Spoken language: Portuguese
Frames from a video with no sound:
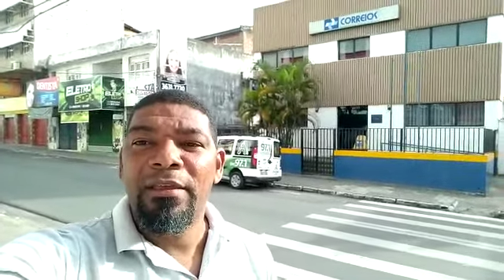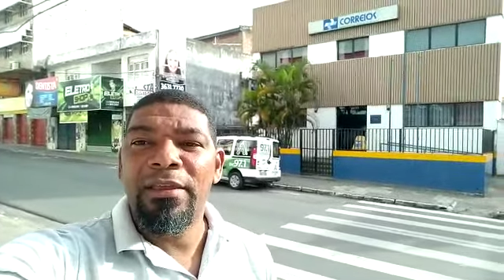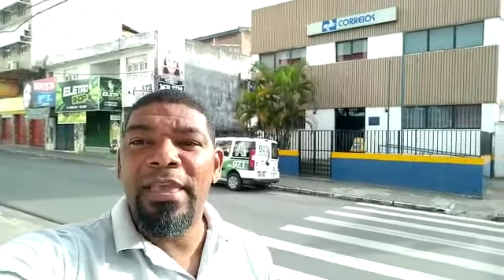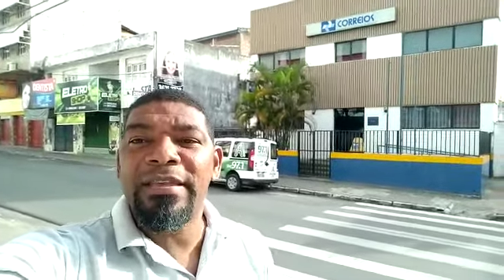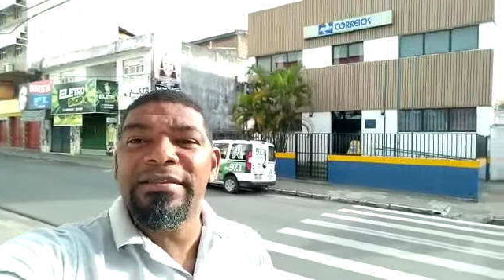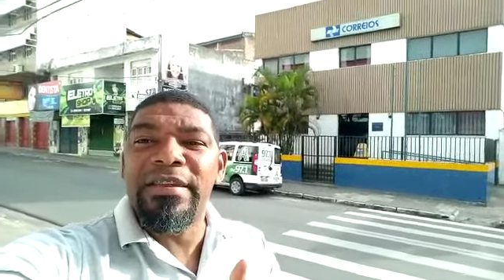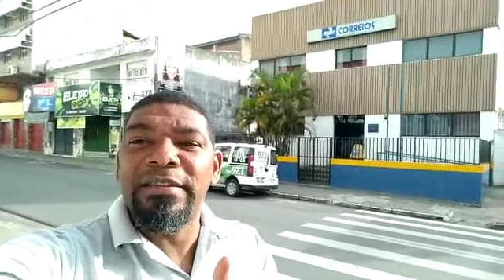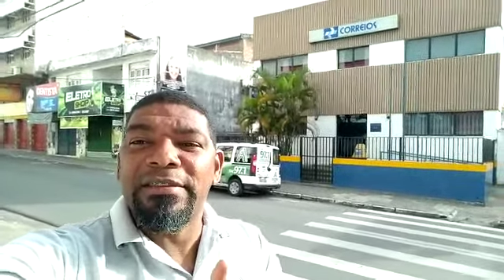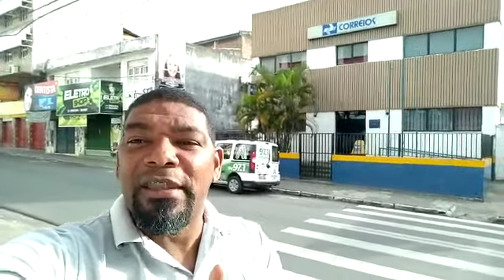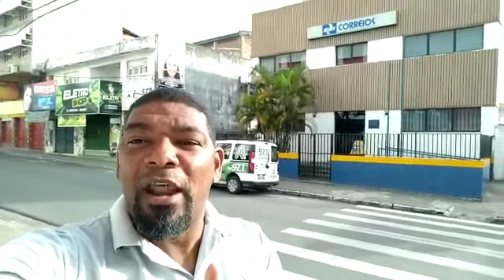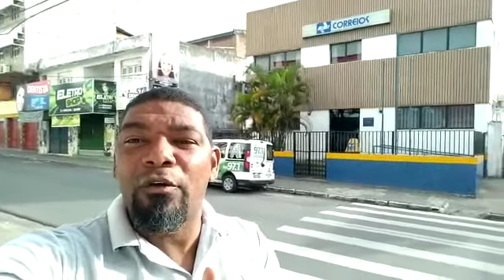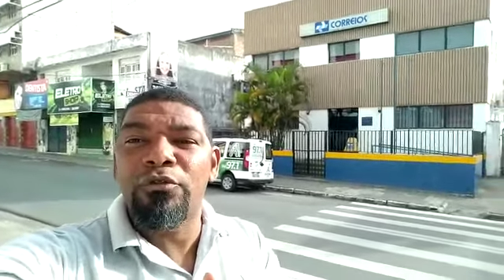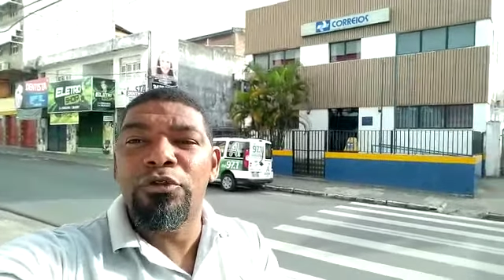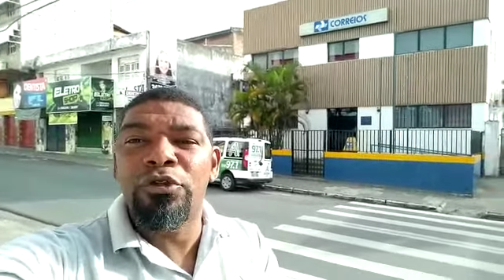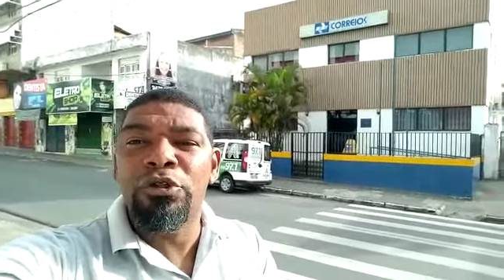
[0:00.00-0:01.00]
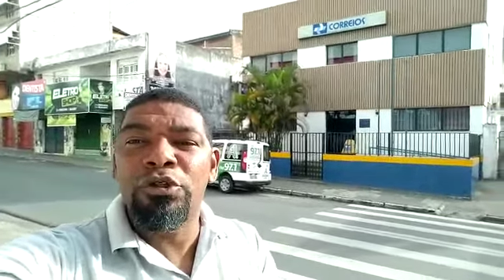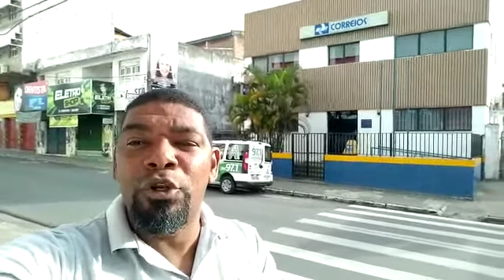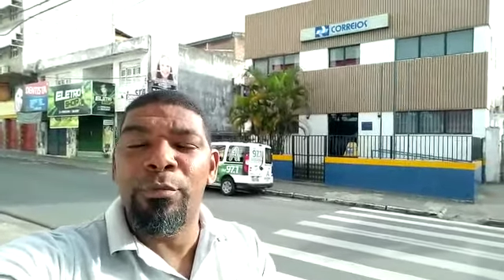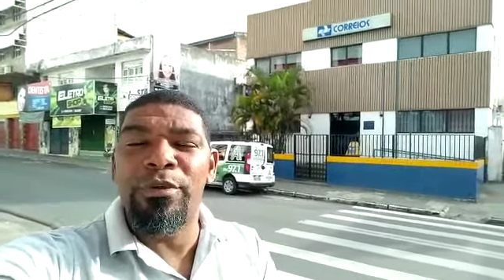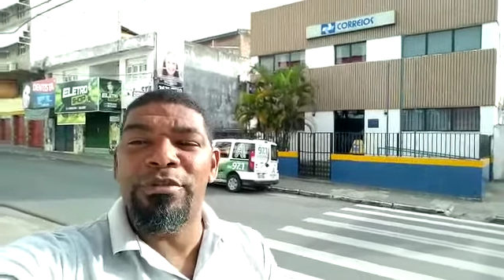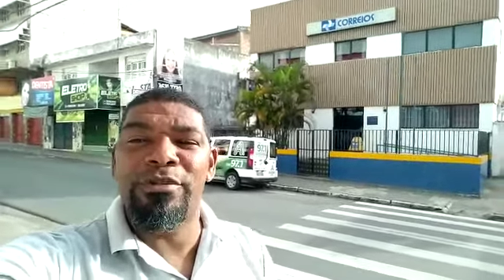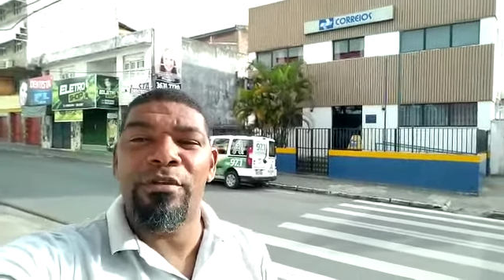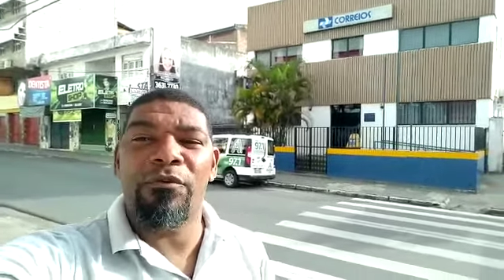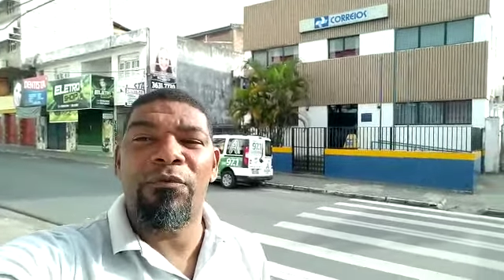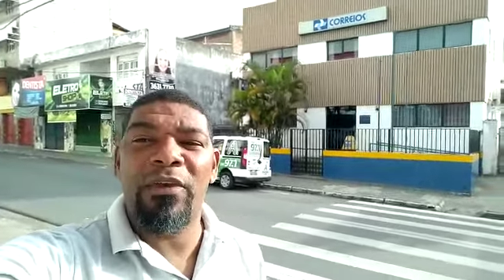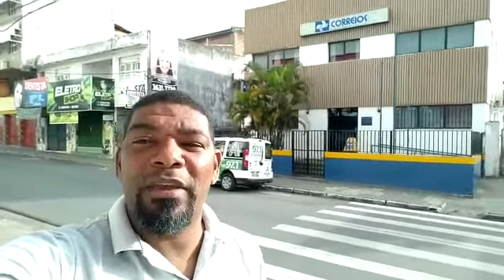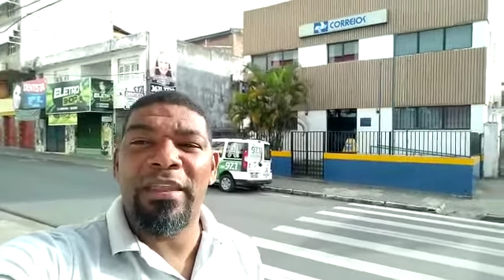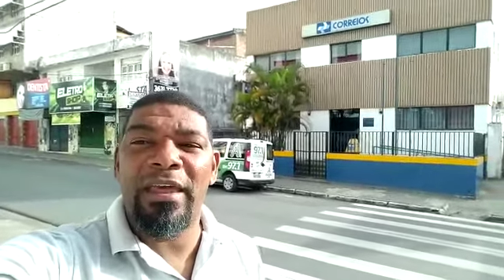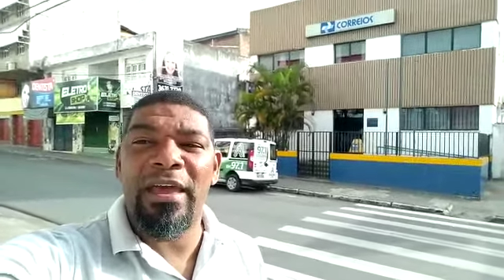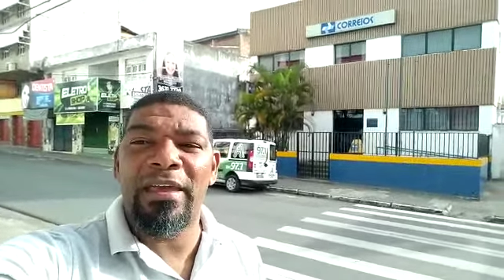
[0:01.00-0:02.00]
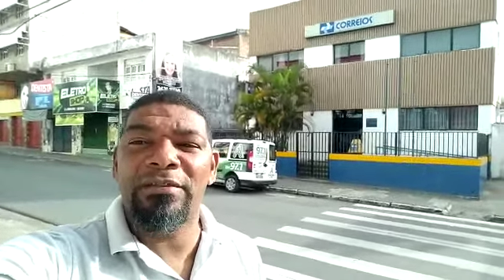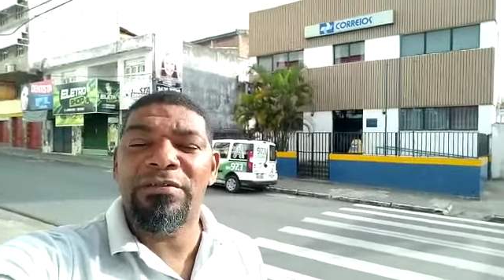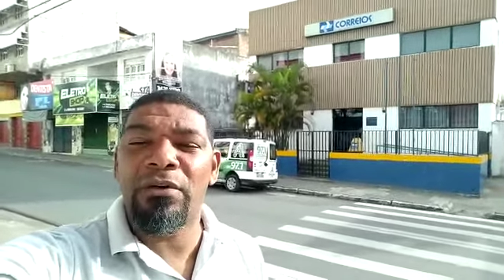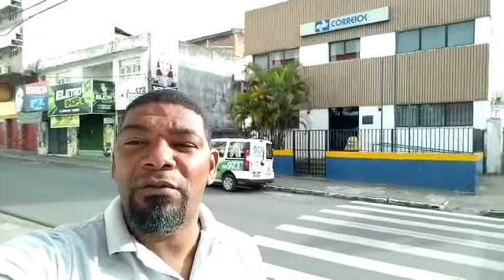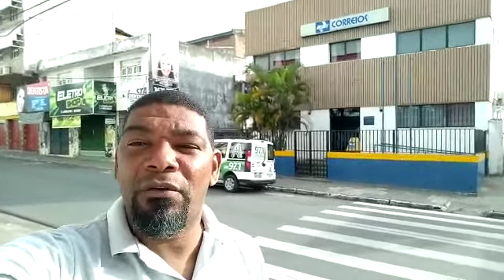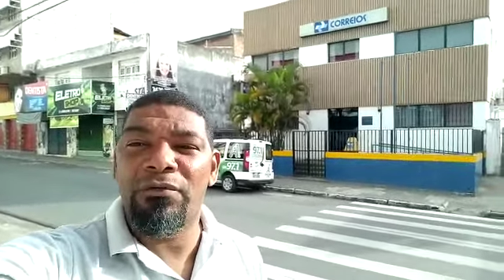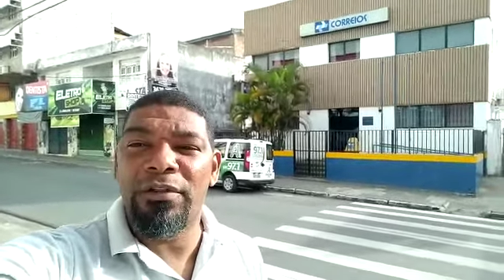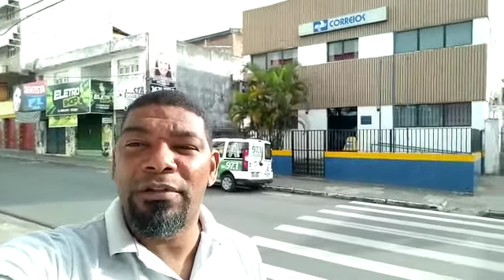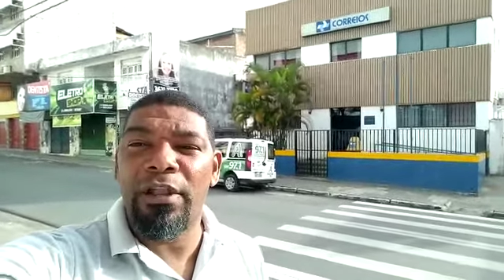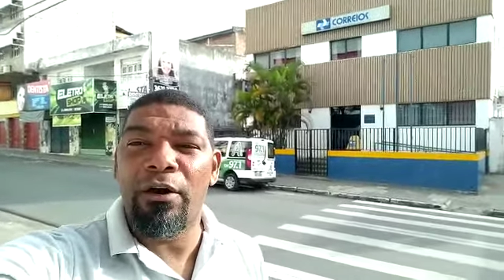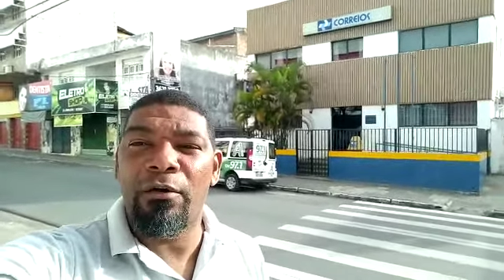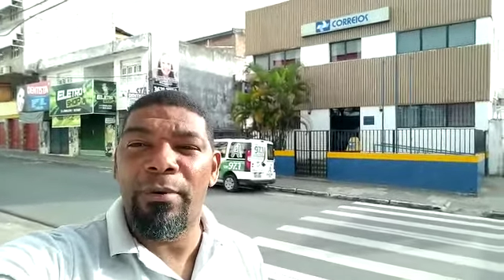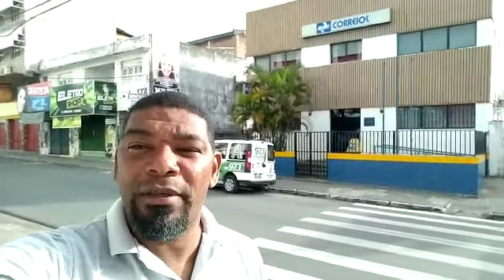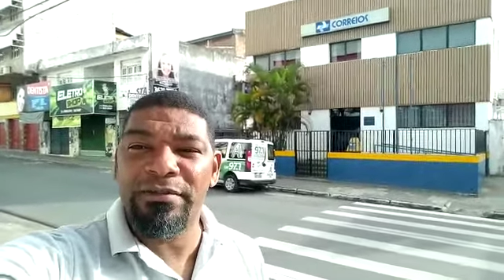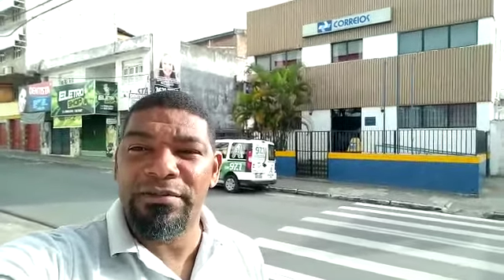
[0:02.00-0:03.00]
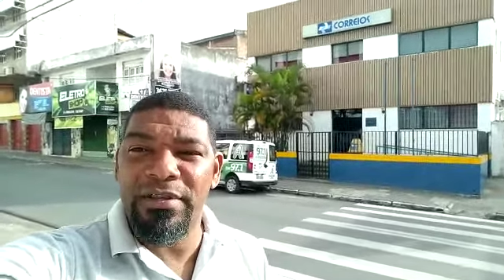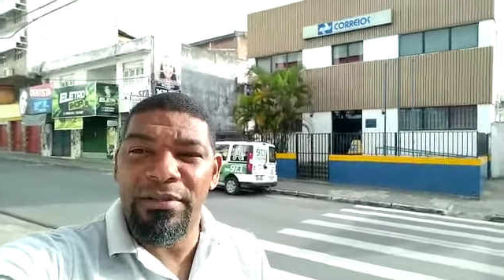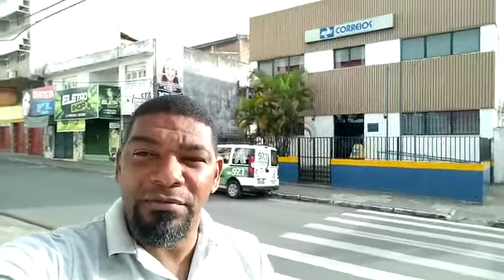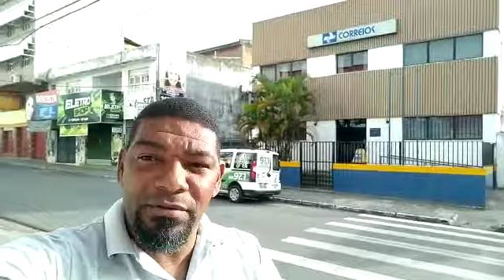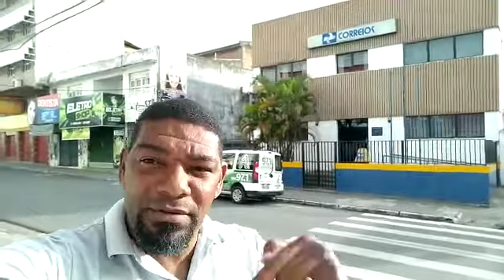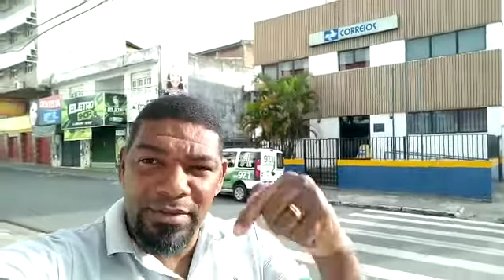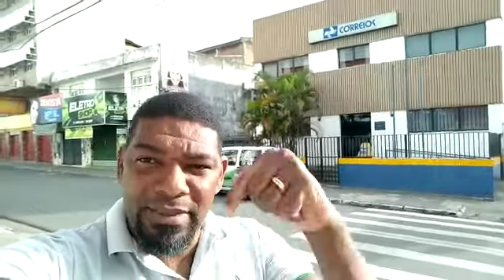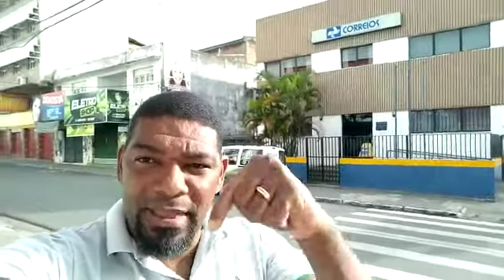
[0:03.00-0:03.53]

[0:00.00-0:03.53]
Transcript: E a central de distribuição que fica na região da Avenida Roberto Santos,